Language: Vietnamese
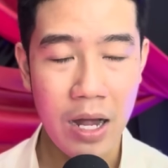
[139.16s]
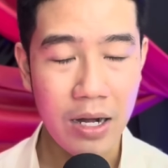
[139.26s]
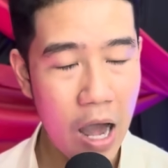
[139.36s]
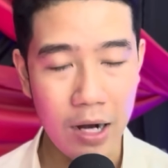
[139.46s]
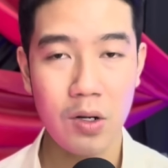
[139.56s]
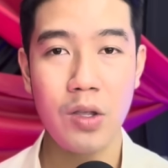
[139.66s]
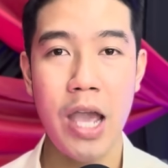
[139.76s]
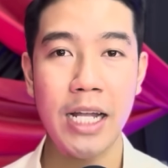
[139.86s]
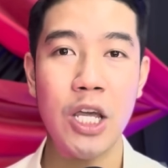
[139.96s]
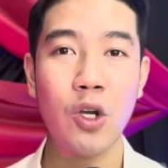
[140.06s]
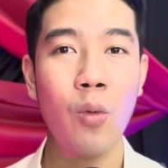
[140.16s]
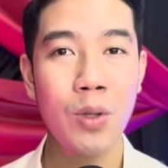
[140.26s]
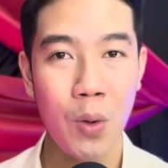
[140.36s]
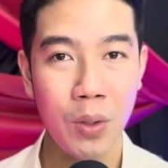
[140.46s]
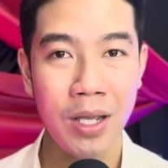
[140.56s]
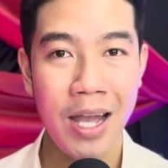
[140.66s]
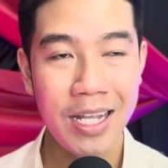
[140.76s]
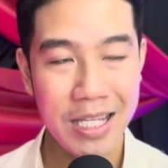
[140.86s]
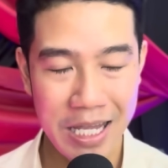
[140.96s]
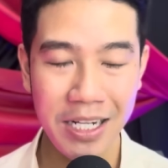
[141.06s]
Đợt nó về thì cũng vui,
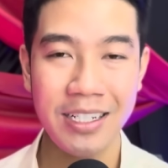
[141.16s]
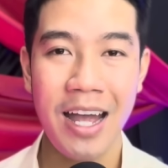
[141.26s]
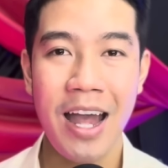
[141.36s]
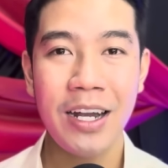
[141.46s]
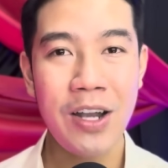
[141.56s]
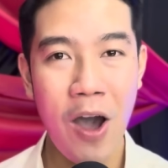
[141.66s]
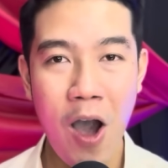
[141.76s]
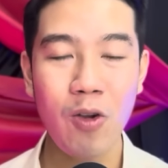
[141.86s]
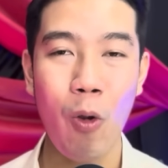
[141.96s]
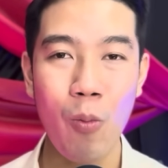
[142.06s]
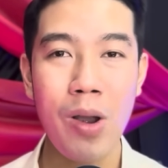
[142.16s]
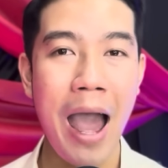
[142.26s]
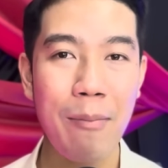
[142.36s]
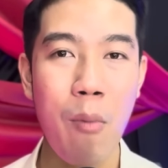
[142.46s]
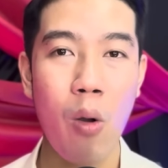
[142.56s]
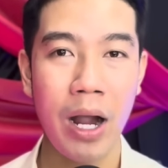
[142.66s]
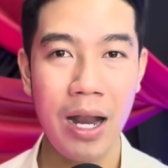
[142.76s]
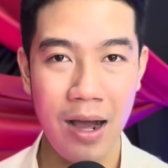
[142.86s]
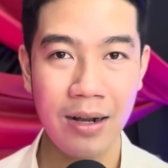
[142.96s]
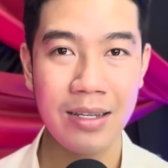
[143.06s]
nhưng nó cũng là một cái
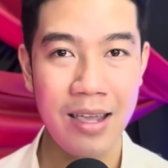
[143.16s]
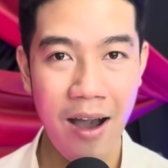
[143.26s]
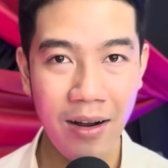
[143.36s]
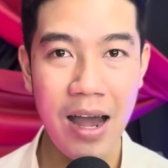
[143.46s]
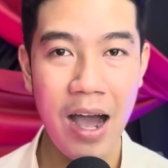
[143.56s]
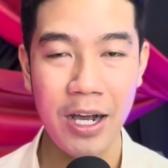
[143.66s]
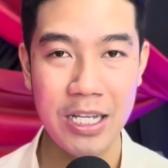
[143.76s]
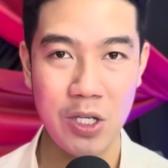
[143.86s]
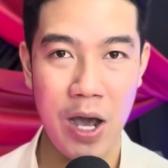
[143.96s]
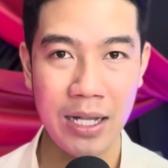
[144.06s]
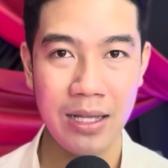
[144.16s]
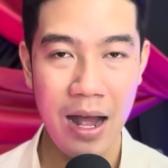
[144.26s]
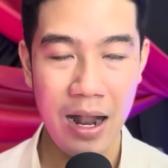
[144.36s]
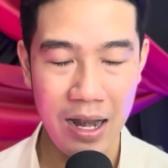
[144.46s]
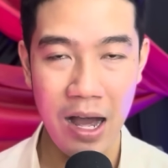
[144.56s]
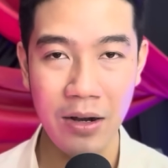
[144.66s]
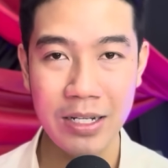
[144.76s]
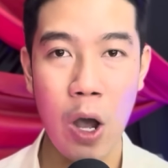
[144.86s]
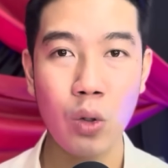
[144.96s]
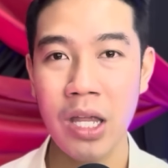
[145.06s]
lần nhớ đời cho anh. Lần
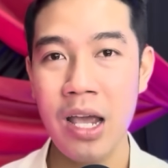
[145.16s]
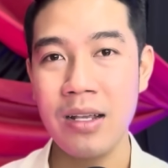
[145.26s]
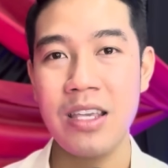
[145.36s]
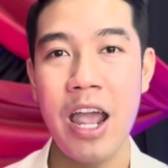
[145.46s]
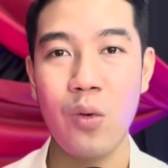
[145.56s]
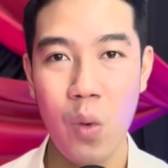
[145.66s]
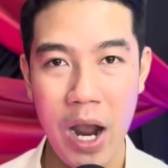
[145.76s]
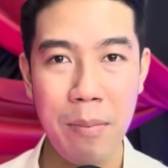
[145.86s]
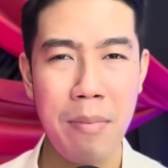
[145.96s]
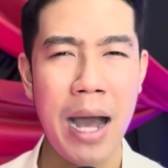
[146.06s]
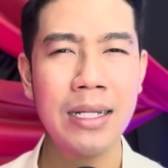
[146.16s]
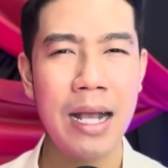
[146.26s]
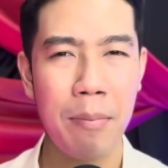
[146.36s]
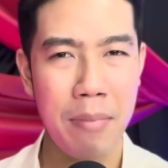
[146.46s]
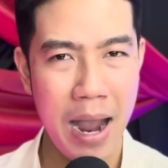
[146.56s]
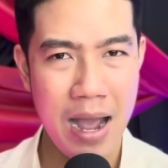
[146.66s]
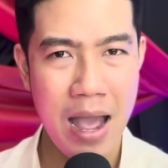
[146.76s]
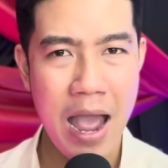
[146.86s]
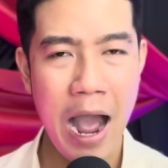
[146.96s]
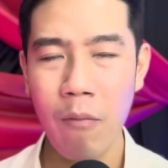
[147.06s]
đầu tiên về quê mà anh gặp ma,
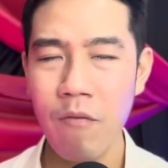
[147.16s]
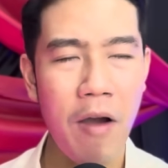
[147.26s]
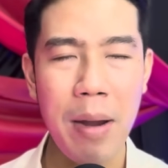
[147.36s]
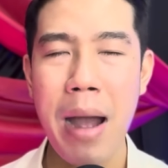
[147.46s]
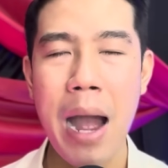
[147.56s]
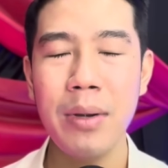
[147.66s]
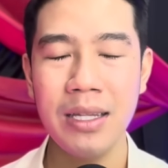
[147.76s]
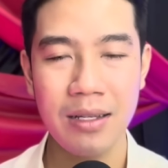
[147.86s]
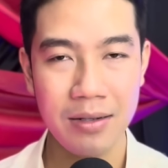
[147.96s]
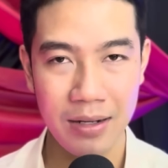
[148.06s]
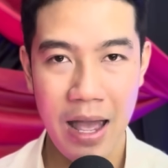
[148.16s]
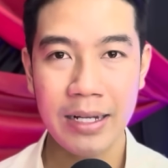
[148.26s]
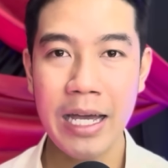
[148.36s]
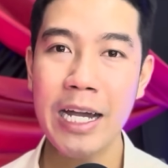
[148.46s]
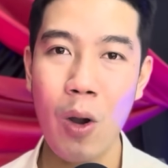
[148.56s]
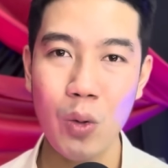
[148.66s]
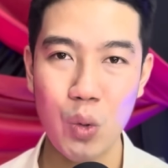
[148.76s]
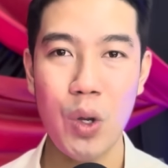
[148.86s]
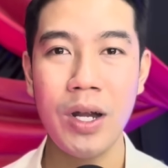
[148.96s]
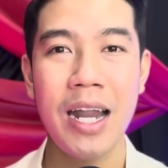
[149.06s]
không phải ma bình thường. Cái câu
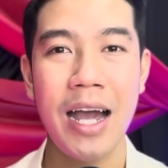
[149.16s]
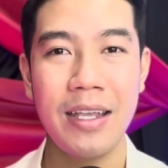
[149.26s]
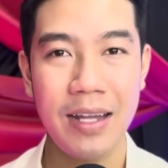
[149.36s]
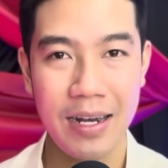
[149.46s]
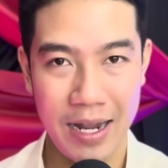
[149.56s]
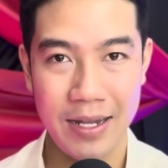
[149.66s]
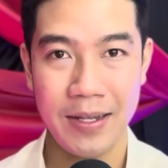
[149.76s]
chuyện là như thế này.